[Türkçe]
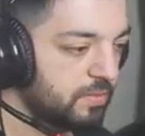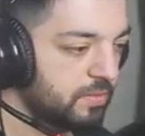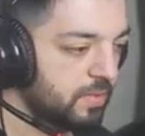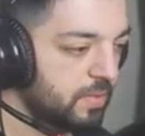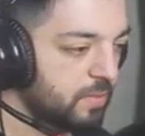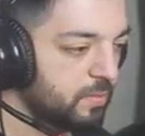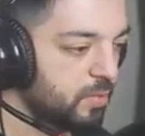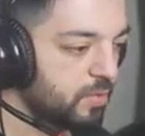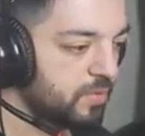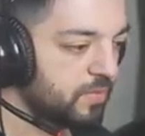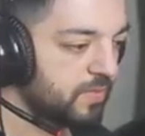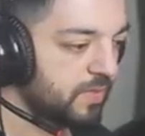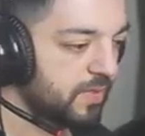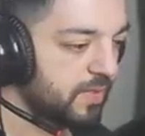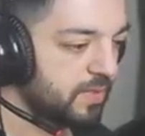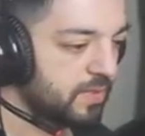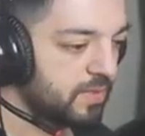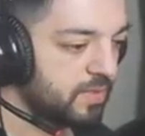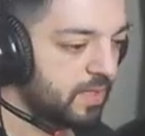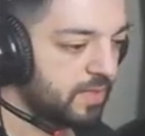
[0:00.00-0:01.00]
Bir M4
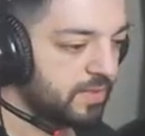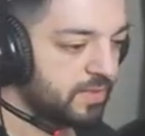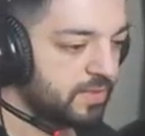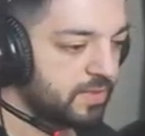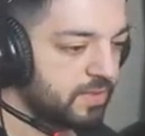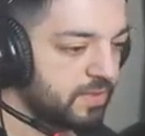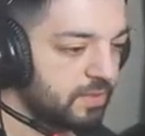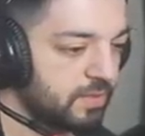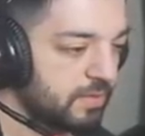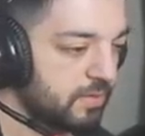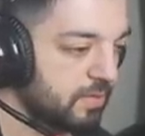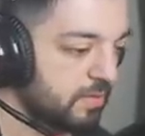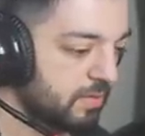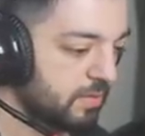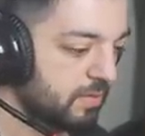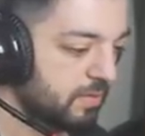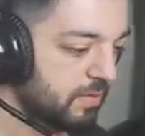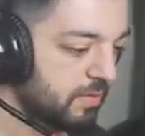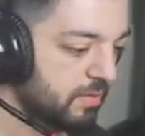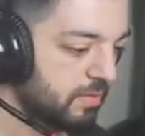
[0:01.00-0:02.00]
verin kardeş.
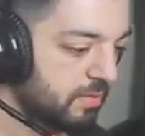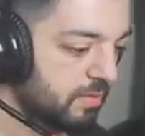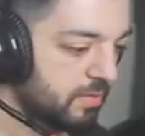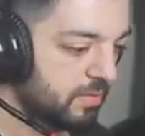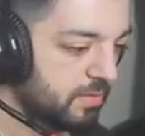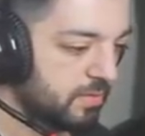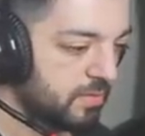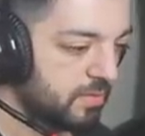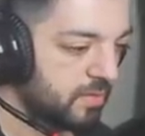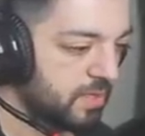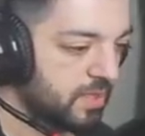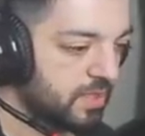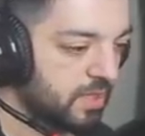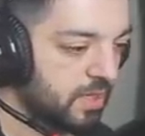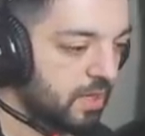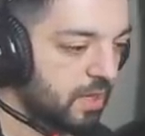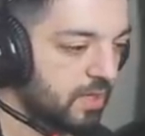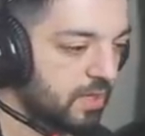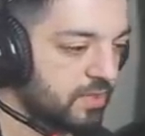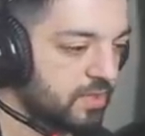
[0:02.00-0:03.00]
Ya
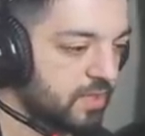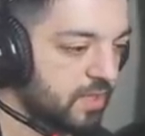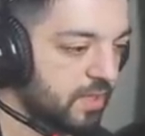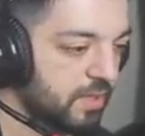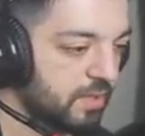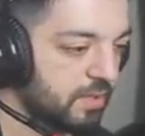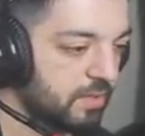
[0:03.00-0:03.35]
da AK.